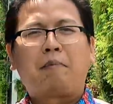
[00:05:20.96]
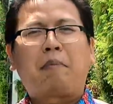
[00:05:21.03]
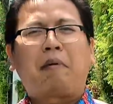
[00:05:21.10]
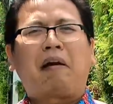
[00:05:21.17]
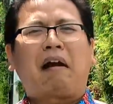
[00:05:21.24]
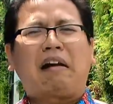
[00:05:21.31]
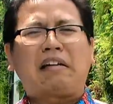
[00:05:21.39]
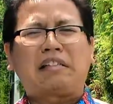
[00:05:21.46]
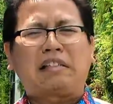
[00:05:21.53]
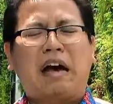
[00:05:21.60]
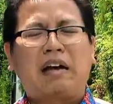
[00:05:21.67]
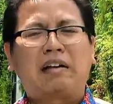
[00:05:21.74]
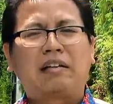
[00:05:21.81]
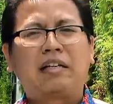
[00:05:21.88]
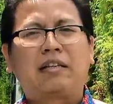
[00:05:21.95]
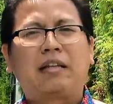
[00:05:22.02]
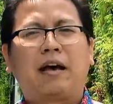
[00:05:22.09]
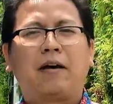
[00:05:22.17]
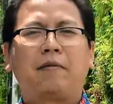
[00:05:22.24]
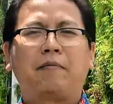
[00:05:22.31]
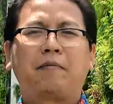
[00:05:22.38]
Perasaan
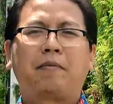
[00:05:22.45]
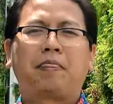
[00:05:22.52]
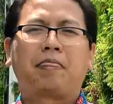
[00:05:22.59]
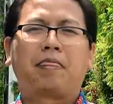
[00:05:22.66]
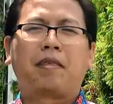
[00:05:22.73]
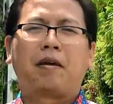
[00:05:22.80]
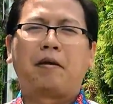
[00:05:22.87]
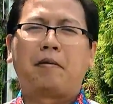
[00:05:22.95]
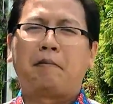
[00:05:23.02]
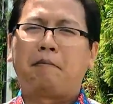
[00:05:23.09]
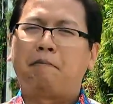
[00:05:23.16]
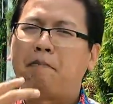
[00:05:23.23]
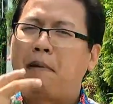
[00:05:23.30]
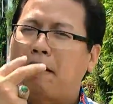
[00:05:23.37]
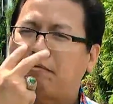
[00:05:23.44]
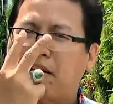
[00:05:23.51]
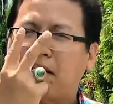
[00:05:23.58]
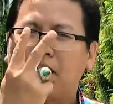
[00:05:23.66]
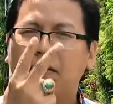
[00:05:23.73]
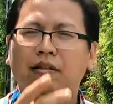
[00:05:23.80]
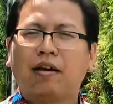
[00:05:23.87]
kita. Mata
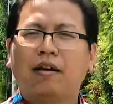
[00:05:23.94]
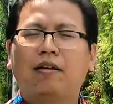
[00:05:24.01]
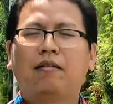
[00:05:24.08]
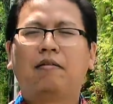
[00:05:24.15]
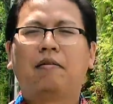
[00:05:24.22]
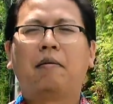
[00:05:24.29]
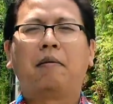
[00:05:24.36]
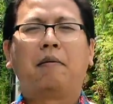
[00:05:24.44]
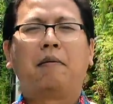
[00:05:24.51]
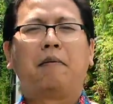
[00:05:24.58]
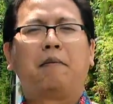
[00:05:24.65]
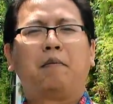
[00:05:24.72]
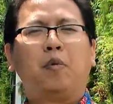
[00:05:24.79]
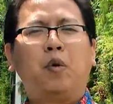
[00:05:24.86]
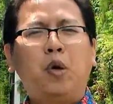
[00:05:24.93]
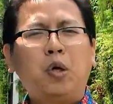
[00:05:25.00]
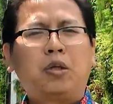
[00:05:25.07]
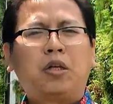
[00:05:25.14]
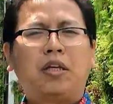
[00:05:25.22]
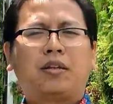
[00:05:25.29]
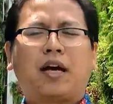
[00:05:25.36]
kita.
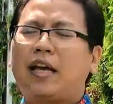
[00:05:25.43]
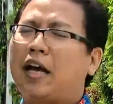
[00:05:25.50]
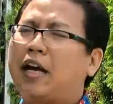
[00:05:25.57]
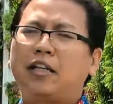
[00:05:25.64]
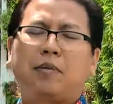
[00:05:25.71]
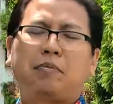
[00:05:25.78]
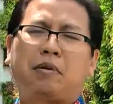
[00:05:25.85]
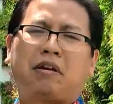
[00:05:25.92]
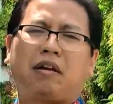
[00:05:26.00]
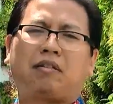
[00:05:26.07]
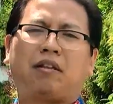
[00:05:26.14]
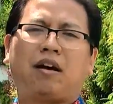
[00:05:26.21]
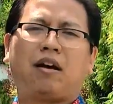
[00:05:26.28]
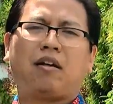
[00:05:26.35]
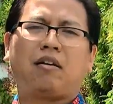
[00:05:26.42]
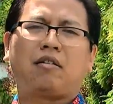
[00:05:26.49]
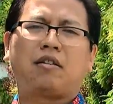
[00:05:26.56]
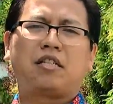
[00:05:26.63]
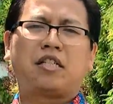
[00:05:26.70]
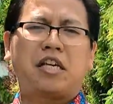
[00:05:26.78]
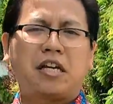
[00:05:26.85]
Mulut kita yang kita perkatakan.
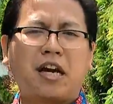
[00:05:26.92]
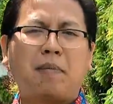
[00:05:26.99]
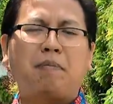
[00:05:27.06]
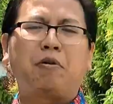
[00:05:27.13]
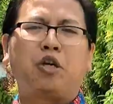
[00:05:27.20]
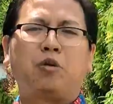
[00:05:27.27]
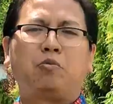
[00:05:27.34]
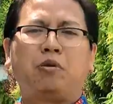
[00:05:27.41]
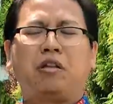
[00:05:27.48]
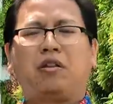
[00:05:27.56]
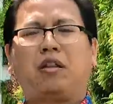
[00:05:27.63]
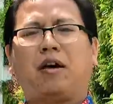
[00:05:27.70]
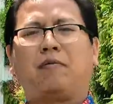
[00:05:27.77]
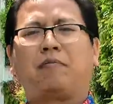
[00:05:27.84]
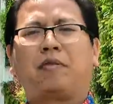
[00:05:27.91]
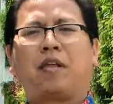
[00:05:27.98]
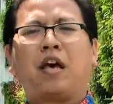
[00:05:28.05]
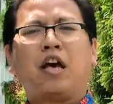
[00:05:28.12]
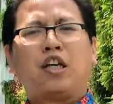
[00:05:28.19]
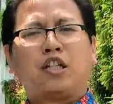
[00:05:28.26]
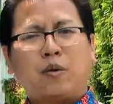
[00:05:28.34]
Sikap hidup kita.
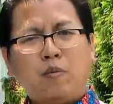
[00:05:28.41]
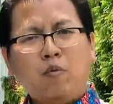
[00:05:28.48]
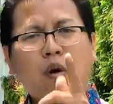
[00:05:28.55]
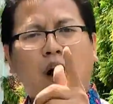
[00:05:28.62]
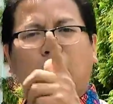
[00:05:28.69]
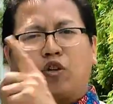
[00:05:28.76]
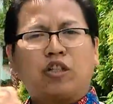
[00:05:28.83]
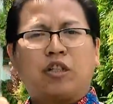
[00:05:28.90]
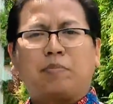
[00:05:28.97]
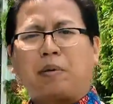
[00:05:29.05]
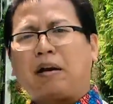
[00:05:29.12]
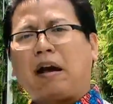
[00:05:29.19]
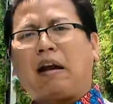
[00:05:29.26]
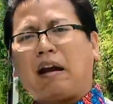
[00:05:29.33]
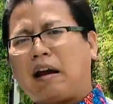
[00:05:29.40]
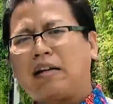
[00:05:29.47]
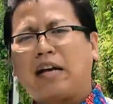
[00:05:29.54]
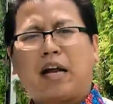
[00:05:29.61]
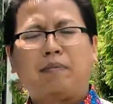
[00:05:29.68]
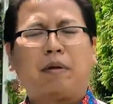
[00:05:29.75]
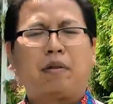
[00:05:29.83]
Semua harus kita perkarakan
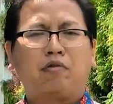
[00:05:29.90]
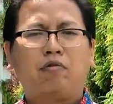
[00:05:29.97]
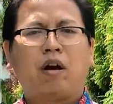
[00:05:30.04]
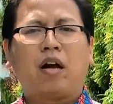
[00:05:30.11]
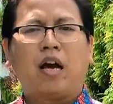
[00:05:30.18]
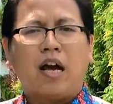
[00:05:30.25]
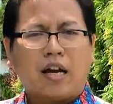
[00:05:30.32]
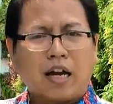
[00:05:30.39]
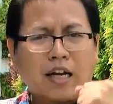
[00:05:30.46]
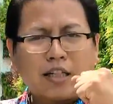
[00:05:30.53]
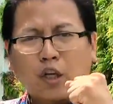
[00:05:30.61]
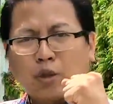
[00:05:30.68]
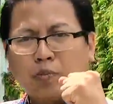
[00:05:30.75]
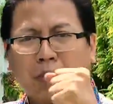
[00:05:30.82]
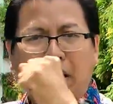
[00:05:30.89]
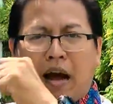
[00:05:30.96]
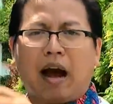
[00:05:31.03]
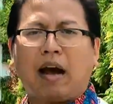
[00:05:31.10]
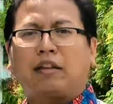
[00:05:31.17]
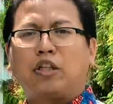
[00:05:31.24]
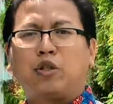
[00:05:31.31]
di hadapan Tuhan. Dan kita harus
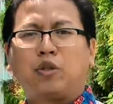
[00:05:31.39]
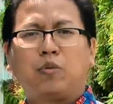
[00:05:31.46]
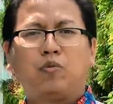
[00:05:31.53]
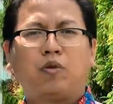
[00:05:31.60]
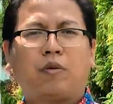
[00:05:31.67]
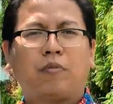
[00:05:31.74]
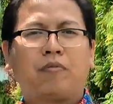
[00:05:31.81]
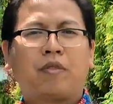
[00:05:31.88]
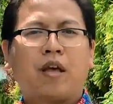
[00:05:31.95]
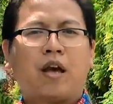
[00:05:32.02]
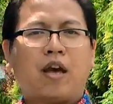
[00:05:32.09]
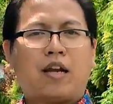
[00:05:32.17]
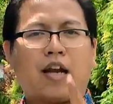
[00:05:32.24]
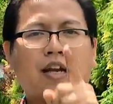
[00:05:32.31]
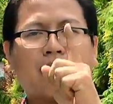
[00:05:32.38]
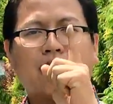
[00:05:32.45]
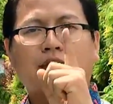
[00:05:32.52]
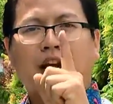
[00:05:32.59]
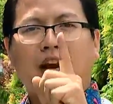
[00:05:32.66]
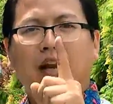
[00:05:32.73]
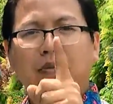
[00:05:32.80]
menang atas itu semua dan
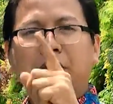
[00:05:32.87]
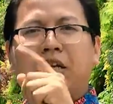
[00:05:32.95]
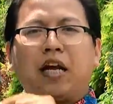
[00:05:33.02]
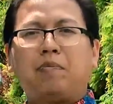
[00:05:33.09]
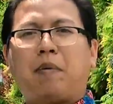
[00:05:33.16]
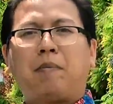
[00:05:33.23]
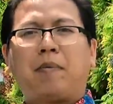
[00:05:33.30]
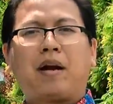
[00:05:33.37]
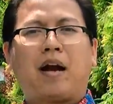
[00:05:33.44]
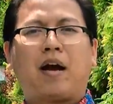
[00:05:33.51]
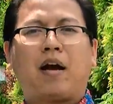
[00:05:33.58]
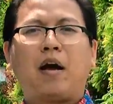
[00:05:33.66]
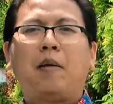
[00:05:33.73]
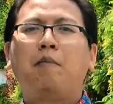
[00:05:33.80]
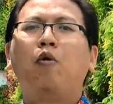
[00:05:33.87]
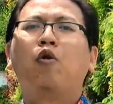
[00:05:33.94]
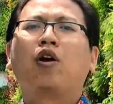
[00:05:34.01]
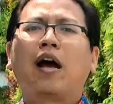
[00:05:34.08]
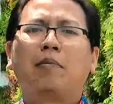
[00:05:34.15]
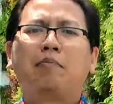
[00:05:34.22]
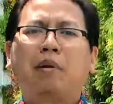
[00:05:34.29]
dikatakan lebih dari pemenang
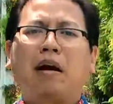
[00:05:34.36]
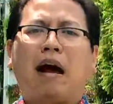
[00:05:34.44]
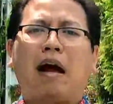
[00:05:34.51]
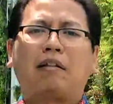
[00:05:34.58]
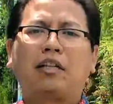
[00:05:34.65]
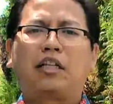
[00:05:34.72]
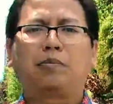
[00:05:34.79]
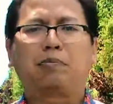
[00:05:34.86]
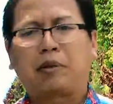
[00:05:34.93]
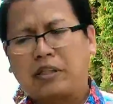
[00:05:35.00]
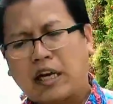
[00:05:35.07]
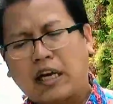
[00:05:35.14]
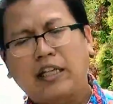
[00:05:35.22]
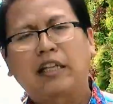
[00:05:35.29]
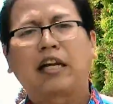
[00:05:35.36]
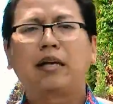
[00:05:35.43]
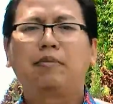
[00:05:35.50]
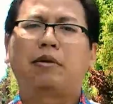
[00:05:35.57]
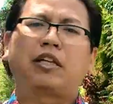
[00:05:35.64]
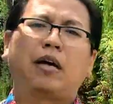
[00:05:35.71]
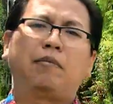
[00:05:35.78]
bukan berarti seperti yang kita
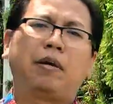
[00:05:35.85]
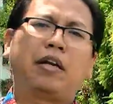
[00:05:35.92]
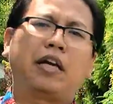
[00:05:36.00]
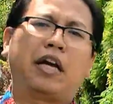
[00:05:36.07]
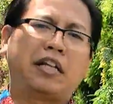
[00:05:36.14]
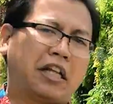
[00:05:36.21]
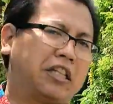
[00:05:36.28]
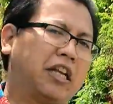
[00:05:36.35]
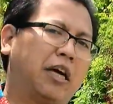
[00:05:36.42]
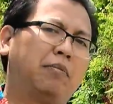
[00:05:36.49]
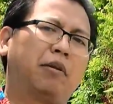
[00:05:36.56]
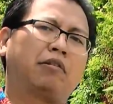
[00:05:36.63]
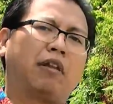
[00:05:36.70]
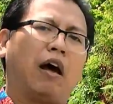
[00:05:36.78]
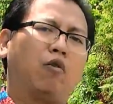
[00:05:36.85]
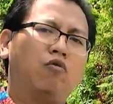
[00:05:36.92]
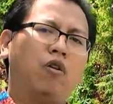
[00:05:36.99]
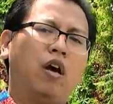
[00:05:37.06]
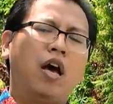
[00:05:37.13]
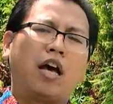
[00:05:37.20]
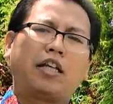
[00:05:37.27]
terima selama ini kita tidak
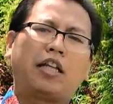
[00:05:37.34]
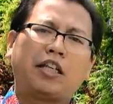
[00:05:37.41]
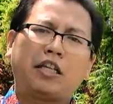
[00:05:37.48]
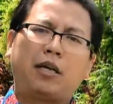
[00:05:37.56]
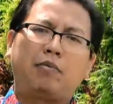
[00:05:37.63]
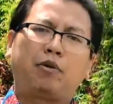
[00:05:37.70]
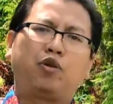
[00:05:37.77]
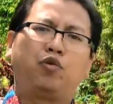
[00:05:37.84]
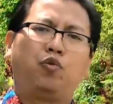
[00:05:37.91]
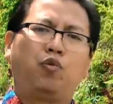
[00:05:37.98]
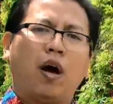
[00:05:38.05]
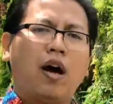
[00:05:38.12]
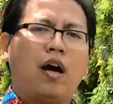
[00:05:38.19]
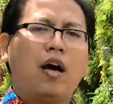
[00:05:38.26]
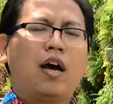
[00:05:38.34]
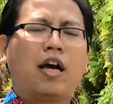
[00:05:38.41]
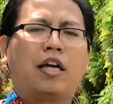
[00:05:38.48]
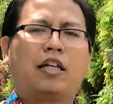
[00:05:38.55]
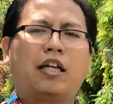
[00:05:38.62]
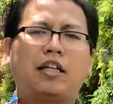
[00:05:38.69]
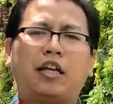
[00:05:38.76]
bertarung, kita tidak berjuang,
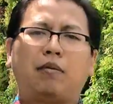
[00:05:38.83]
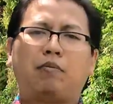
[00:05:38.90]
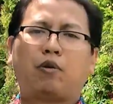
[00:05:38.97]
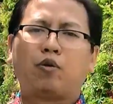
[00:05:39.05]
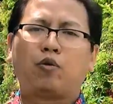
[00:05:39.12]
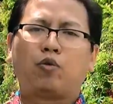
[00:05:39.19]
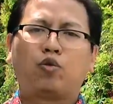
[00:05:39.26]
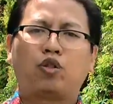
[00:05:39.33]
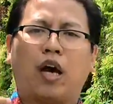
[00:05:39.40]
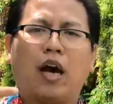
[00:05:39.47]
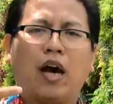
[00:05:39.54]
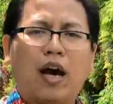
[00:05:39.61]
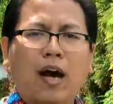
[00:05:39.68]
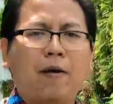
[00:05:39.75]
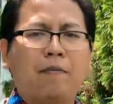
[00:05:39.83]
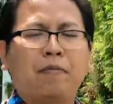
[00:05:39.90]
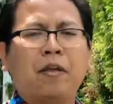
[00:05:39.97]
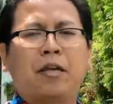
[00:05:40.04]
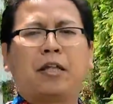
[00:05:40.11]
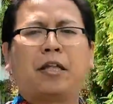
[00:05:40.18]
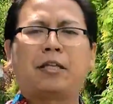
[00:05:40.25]
kita tidak berusaha,
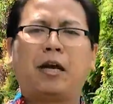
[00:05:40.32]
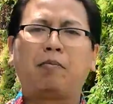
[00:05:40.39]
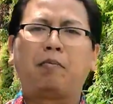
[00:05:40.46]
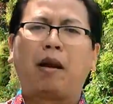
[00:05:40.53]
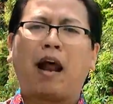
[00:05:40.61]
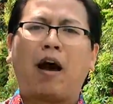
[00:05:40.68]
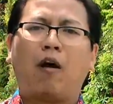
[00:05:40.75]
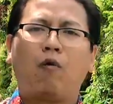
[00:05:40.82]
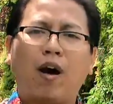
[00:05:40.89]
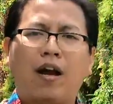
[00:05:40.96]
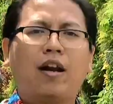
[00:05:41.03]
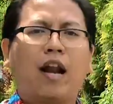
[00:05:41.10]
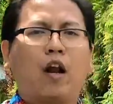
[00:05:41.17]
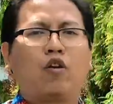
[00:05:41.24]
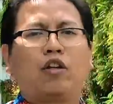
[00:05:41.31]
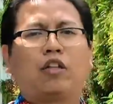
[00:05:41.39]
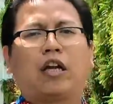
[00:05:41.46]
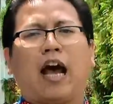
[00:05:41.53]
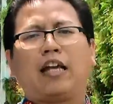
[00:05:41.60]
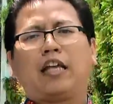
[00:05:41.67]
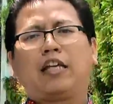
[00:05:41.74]
kita tidak melawan lalu kita
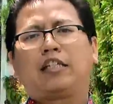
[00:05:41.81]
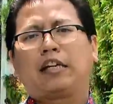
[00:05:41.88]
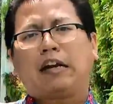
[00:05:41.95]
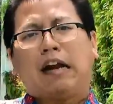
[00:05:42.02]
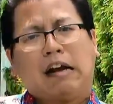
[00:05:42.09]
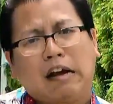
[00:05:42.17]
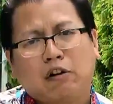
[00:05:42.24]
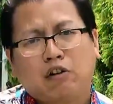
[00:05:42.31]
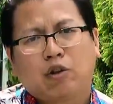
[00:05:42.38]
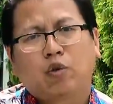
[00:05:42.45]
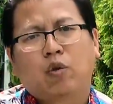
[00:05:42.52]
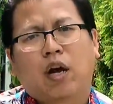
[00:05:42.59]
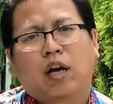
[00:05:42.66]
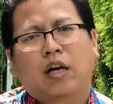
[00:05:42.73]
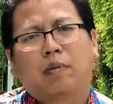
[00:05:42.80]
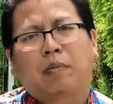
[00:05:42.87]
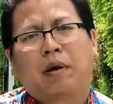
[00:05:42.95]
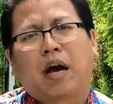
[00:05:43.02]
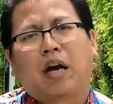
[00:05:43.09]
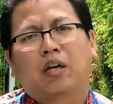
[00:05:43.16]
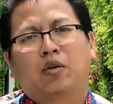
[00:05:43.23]
hanya diserahkan oleh Tuhan
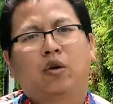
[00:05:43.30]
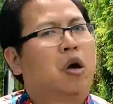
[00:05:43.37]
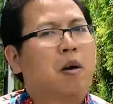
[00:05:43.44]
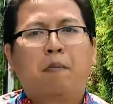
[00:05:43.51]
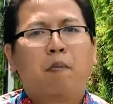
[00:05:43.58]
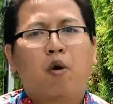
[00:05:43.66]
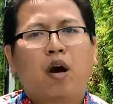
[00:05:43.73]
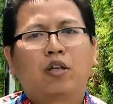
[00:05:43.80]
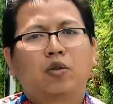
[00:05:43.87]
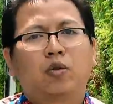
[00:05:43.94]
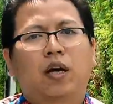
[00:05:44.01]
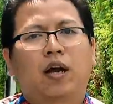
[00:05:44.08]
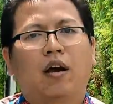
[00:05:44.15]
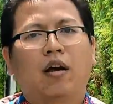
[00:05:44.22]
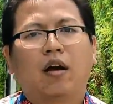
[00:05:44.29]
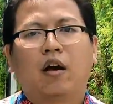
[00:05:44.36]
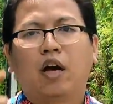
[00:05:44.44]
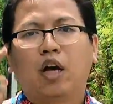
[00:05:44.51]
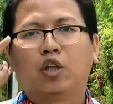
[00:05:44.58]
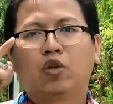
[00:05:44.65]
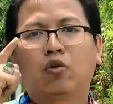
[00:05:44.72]
kemenangan itu. Bukan Saudara,
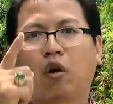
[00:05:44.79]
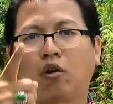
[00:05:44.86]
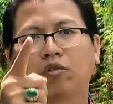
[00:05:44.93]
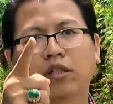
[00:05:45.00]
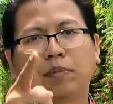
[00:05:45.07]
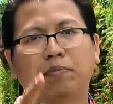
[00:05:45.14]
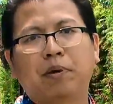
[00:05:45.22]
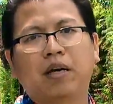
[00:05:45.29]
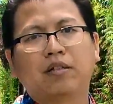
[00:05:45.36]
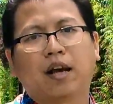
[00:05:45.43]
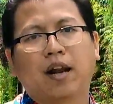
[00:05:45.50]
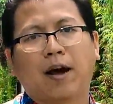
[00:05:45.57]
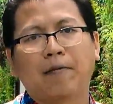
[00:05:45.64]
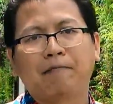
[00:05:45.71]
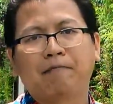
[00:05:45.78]
itu konsep yang salah.